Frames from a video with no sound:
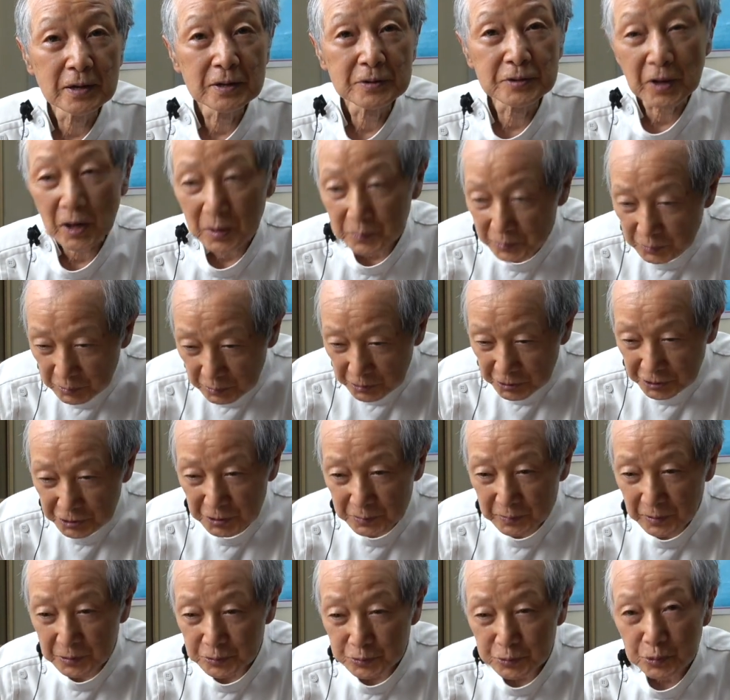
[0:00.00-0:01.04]
波の一
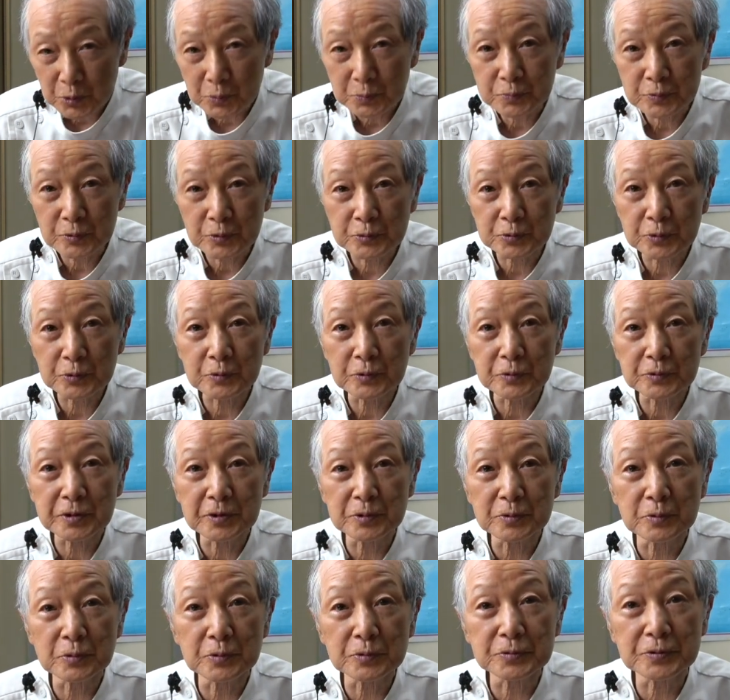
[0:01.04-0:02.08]
番トップのとこで
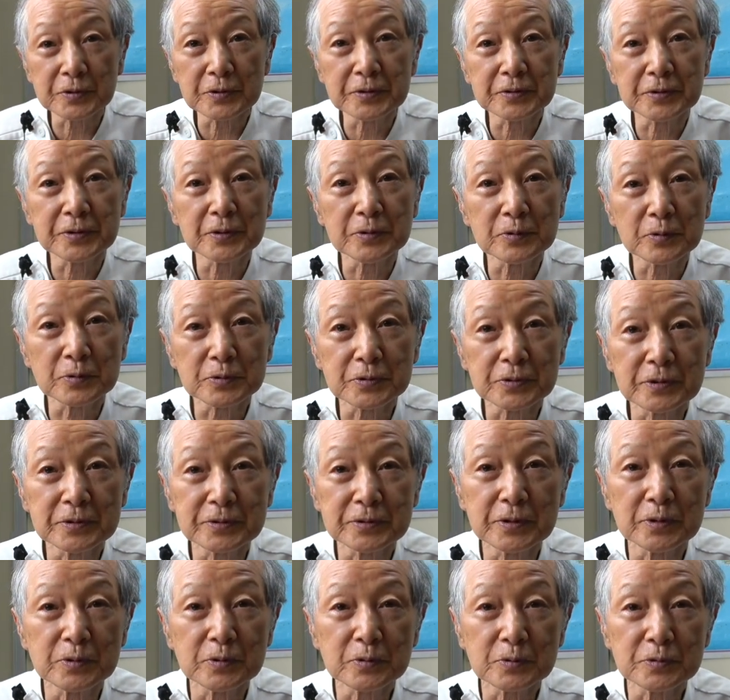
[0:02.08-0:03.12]
乗っ
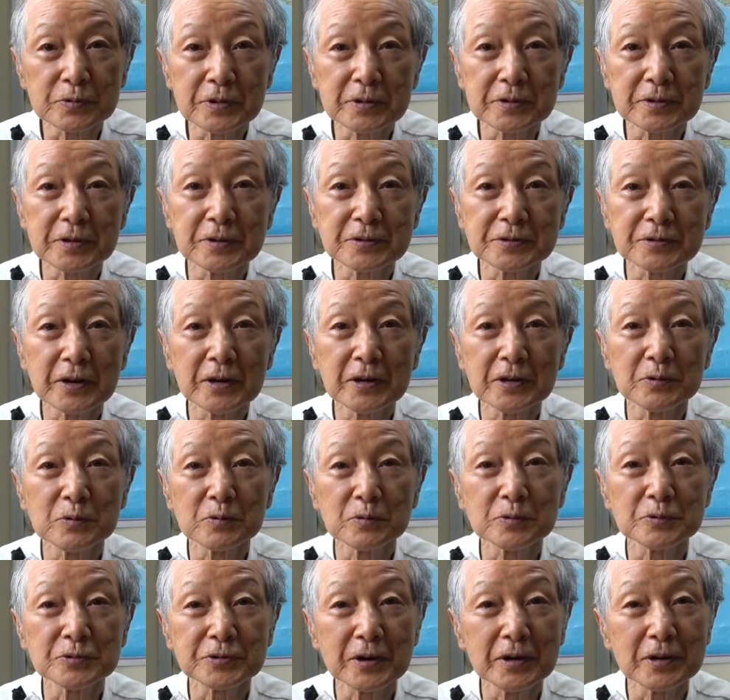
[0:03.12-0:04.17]
てって最後
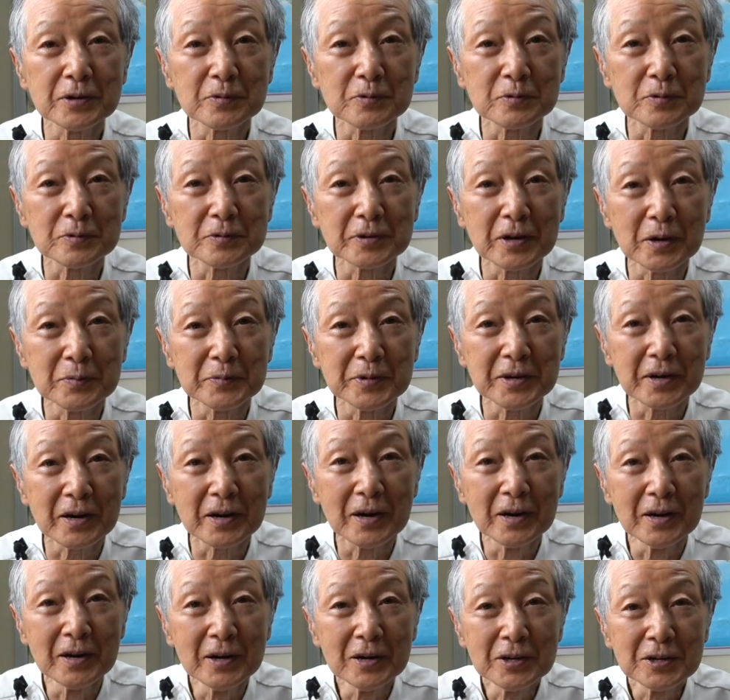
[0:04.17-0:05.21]
の最後の波
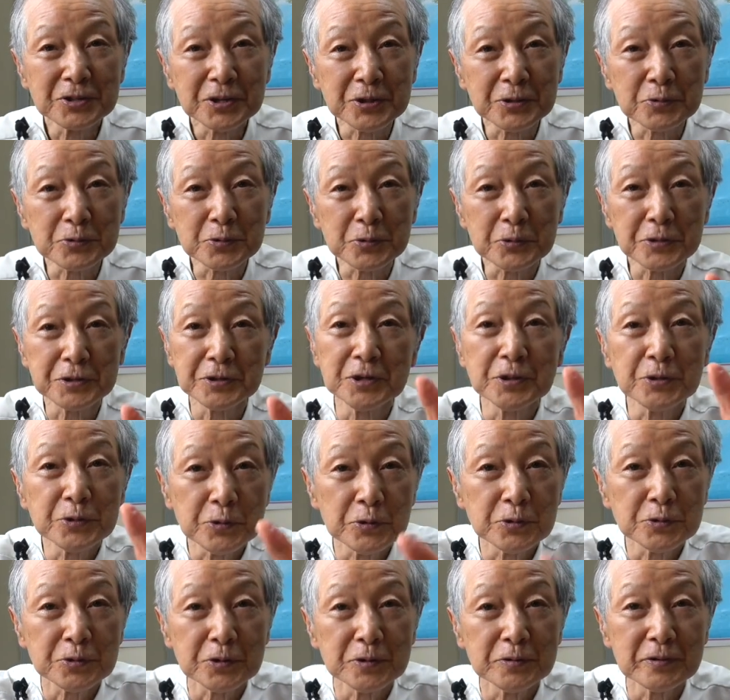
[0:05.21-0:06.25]
が引く時に
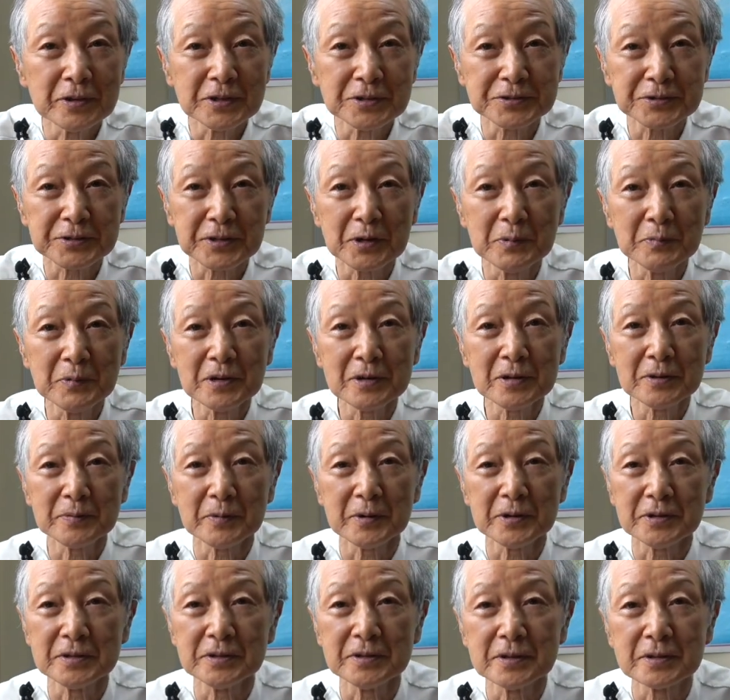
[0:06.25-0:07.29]
ひょいと岩つかまれ
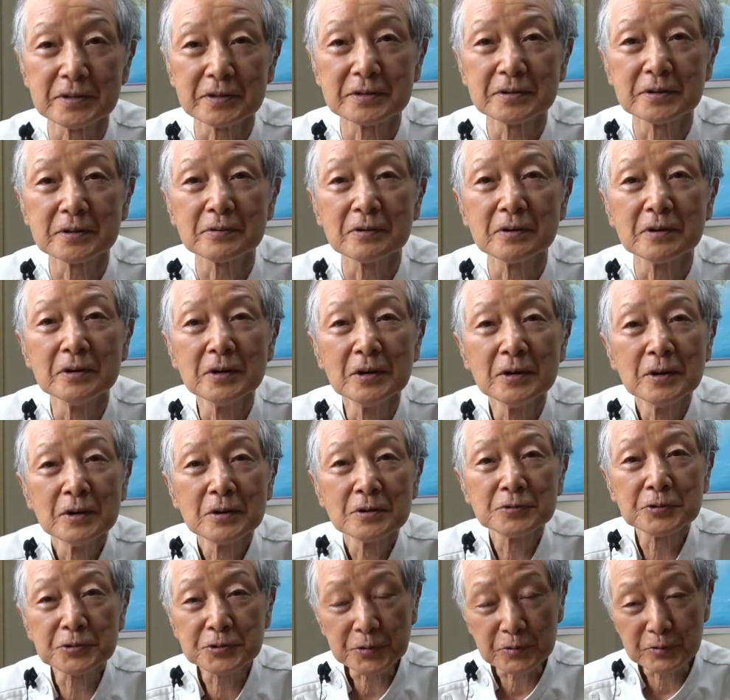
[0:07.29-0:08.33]
ばいいんですよ。
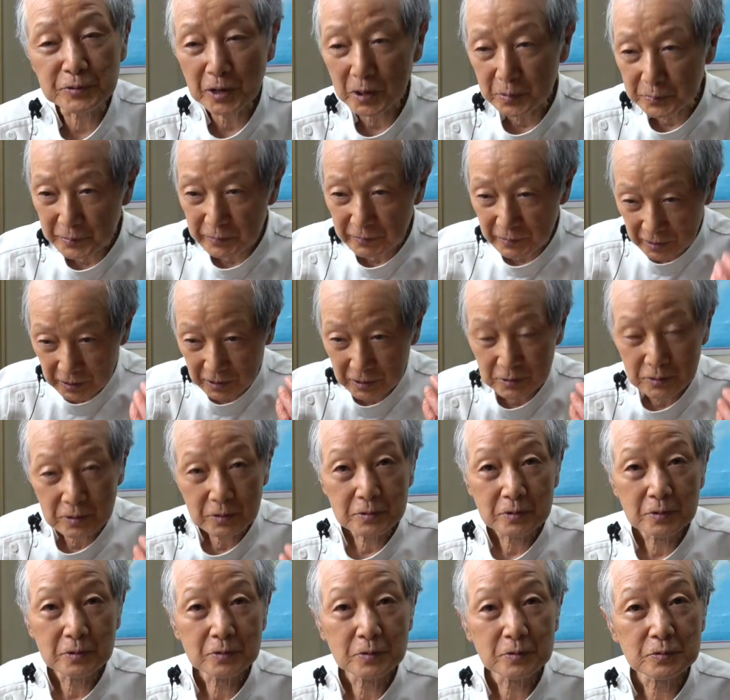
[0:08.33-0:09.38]
そして波は
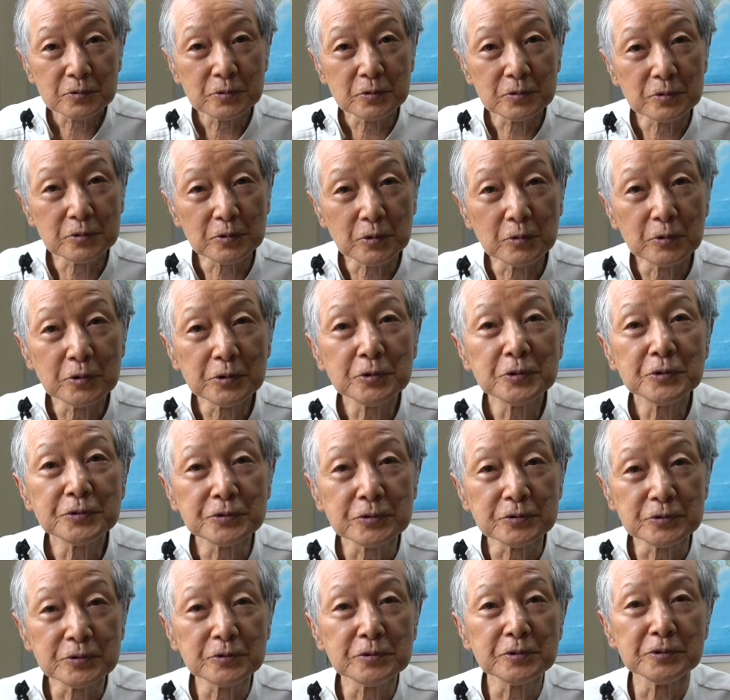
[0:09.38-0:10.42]
このお洋
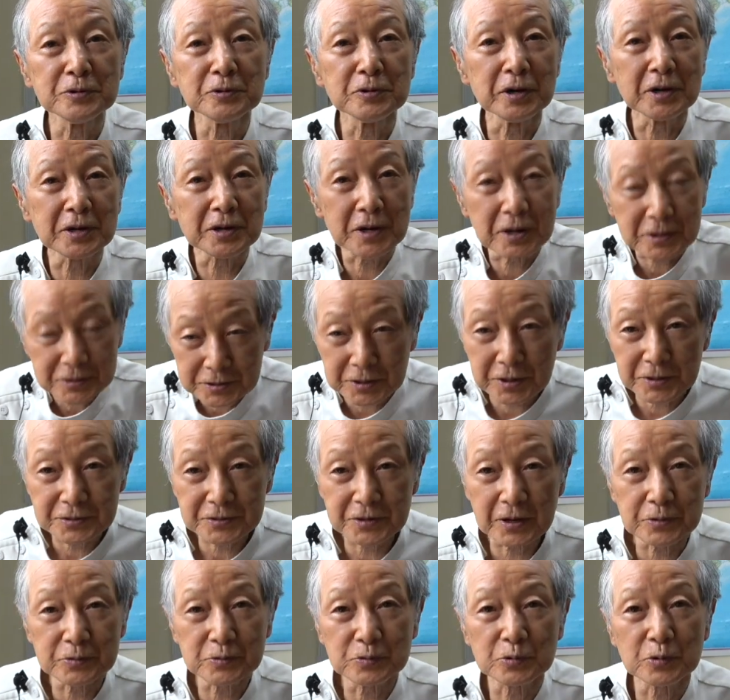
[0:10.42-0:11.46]
服脱ぐような感じで
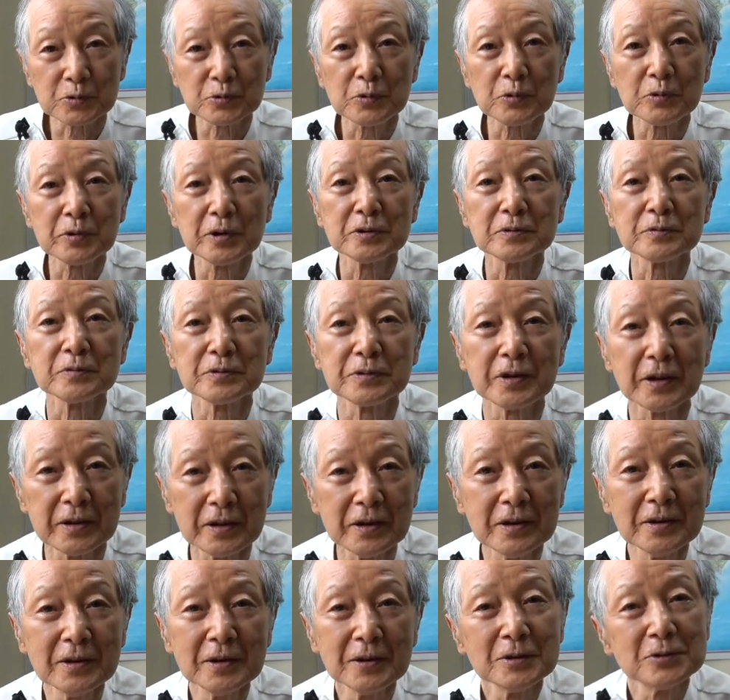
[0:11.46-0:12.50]
さっと取れるんで
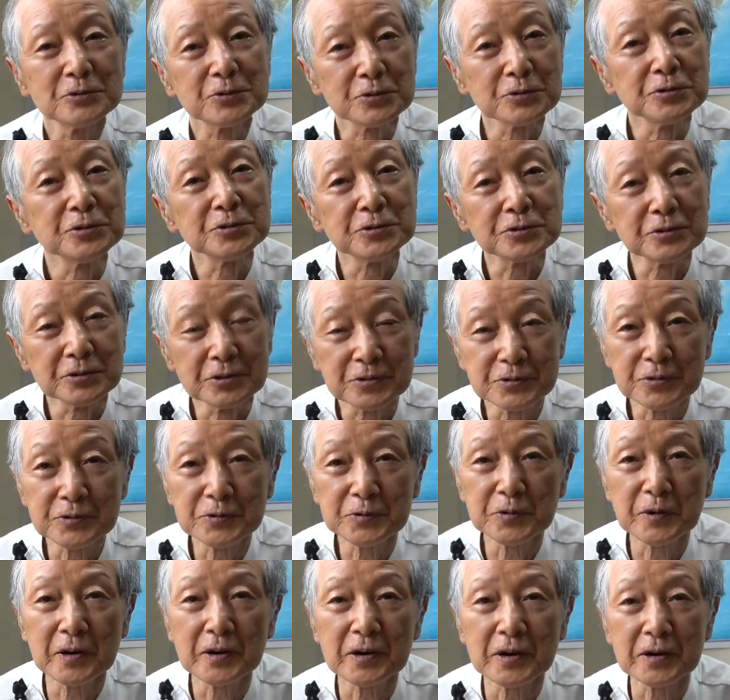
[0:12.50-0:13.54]
ね、スイスイスイ
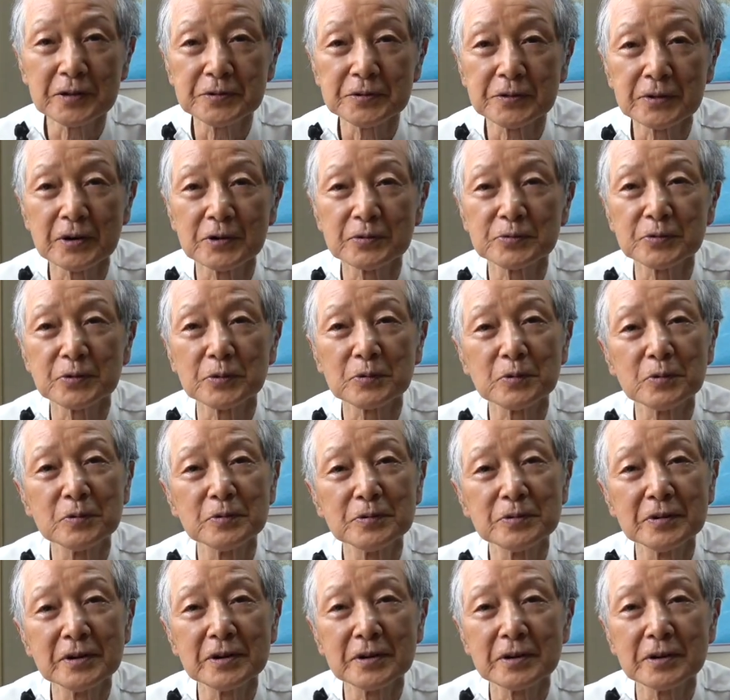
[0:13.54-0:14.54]
と上がっていくと、こんな